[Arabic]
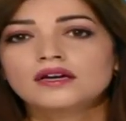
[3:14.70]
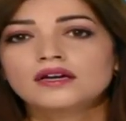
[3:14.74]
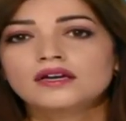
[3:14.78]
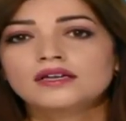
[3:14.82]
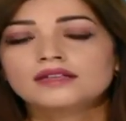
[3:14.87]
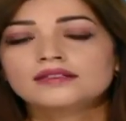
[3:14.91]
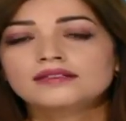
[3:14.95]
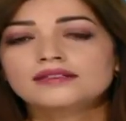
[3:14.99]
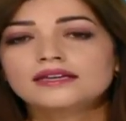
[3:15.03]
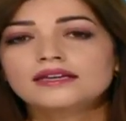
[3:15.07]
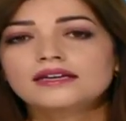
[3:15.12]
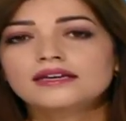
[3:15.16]

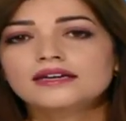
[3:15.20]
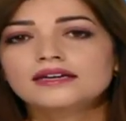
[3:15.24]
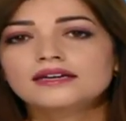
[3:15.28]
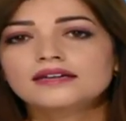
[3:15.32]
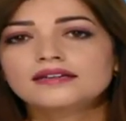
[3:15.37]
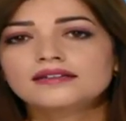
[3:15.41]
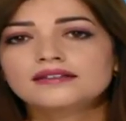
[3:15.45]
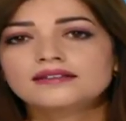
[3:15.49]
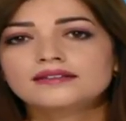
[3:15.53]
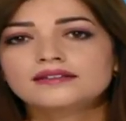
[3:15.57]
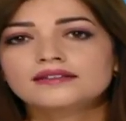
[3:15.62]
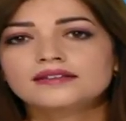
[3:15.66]

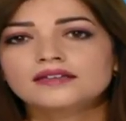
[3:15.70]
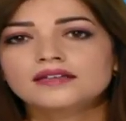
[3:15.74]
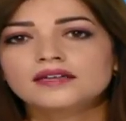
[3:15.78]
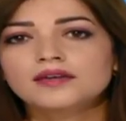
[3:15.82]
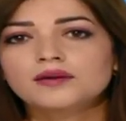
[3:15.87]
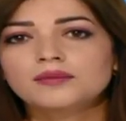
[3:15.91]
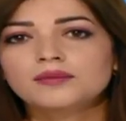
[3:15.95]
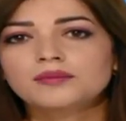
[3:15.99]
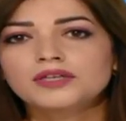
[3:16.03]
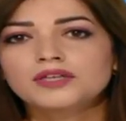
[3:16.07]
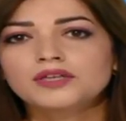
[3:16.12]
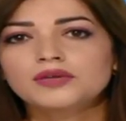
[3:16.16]
انطلقت
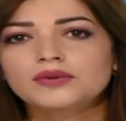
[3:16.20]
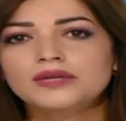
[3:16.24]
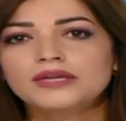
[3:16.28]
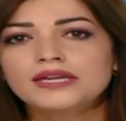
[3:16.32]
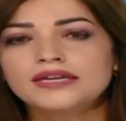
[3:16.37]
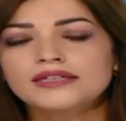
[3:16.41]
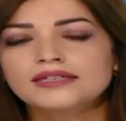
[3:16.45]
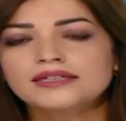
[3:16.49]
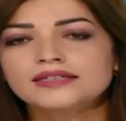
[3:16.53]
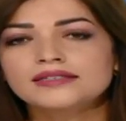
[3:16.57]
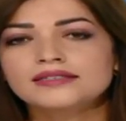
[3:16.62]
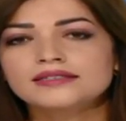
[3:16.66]

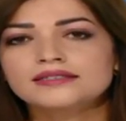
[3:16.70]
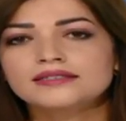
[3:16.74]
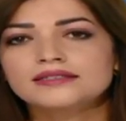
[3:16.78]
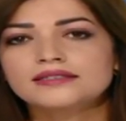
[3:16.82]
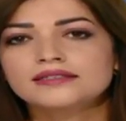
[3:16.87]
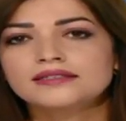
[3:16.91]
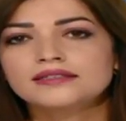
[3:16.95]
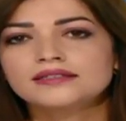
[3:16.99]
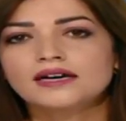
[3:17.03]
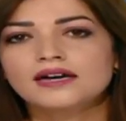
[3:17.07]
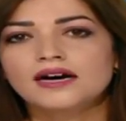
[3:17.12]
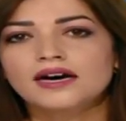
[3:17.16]

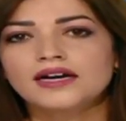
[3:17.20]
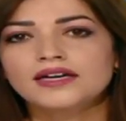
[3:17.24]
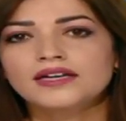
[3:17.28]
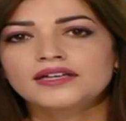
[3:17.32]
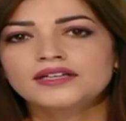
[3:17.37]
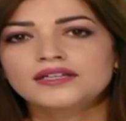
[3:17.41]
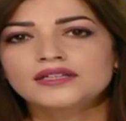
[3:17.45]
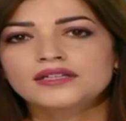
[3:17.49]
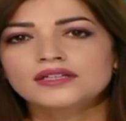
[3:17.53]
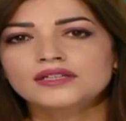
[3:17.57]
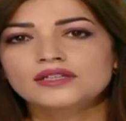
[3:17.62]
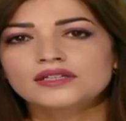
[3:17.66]
بولاية
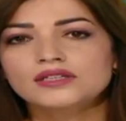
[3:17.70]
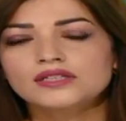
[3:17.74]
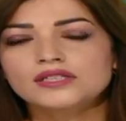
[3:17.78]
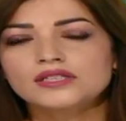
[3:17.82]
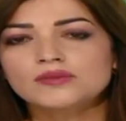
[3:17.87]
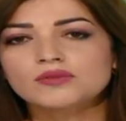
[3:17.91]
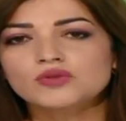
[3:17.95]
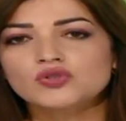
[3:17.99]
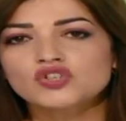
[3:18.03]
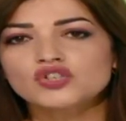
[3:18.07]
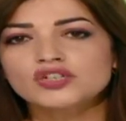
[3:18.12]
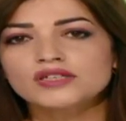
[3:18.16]
عين
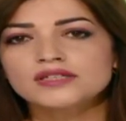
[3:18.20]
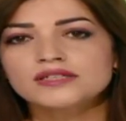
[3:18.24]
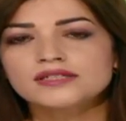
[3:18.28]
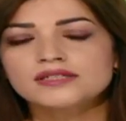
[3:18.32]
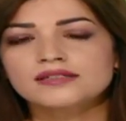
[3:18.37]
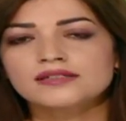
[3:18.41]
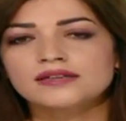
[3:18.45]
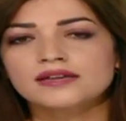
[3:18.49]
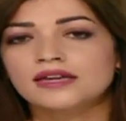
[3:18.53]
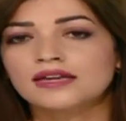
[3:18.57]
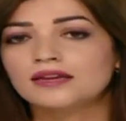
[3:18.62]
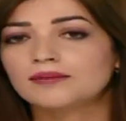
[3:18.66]

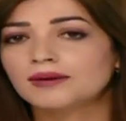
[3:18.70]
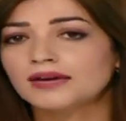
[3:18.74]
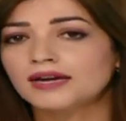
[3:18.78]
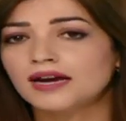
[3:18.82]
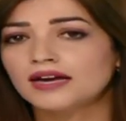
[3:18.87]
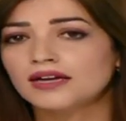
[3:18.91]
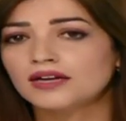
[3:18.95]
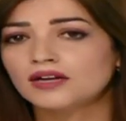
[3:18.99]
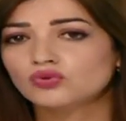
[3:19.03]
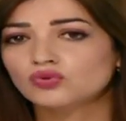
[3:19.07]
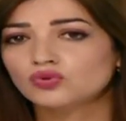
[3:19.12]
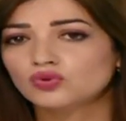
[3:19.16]
تيموشنت
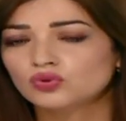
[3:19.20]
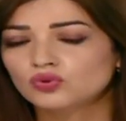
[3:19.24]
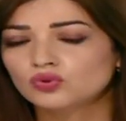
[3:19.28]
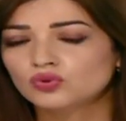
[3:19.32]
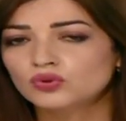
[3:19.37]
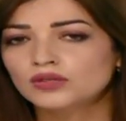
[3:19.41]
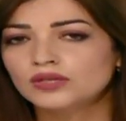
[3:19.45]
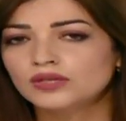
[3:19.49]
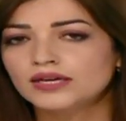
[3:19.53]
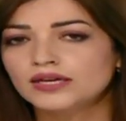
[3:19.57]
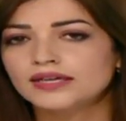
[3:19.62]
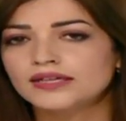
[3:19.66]
المرحلة
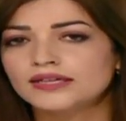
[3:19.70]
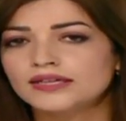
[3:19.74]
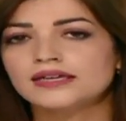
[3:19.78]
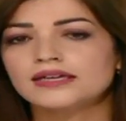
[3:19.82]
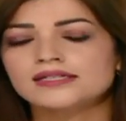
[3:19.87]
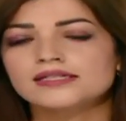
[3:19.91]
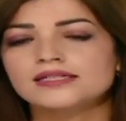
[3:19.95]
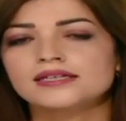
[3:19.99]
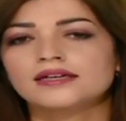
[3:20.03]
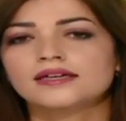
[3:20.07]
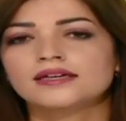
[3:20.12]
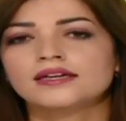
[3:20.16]
الأولى
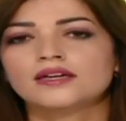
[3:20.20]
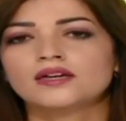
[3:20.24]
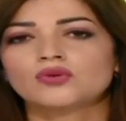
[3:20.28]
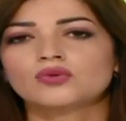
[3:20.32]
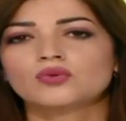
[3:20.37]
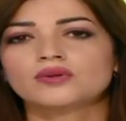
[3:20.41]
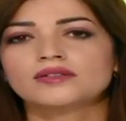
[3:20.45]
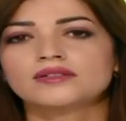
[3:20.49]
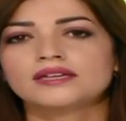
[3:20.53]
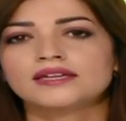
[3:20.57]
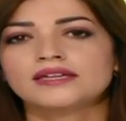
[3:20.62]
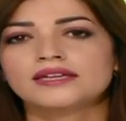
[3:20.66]
للإحصاء
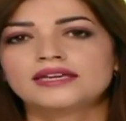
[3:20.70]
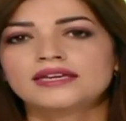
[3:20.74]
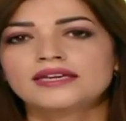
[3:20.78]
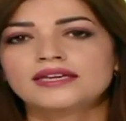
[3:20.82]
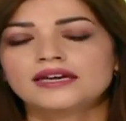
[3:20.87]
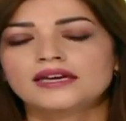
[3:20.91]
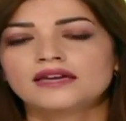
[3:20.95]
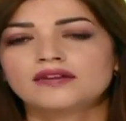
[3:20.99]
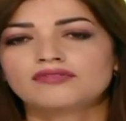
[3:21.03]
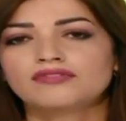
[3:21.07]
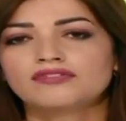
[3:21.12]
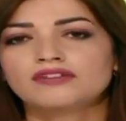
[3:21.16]

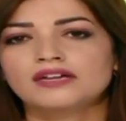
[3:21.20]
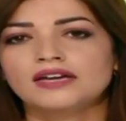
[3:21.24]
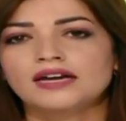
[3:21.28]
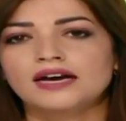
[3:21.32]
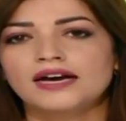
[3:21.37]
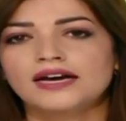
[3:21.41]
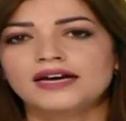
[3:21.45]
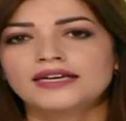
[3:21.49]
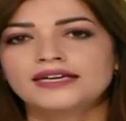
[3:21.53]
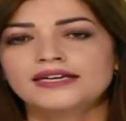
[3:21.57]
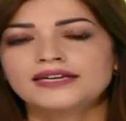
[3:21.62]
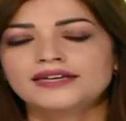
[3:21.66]
الوطني
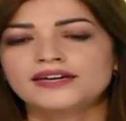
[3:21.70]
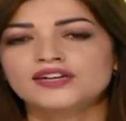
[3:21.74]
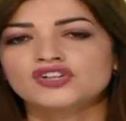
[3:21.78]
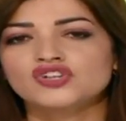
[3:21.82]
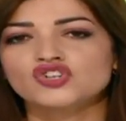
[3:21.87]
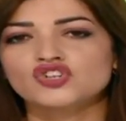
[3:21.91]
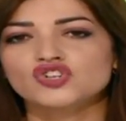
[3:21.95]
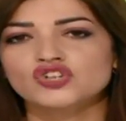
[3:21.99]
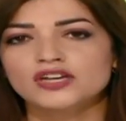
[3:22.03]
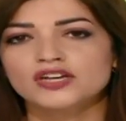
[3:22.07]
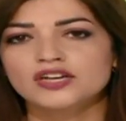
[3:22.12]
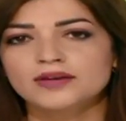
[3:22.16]
الفلاحي
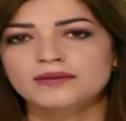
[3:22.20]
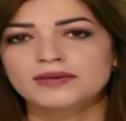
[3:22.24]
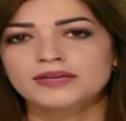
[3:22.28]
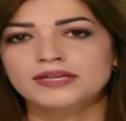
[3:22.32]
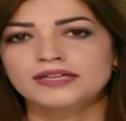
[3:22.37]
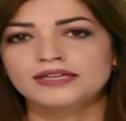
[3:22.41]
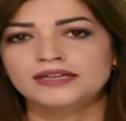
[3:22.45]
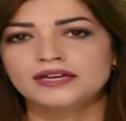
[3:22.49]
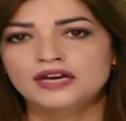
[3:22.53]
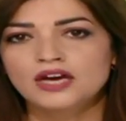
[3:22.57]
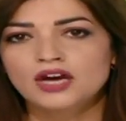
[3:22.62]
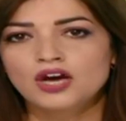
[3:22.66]

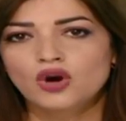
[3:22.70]
الشامل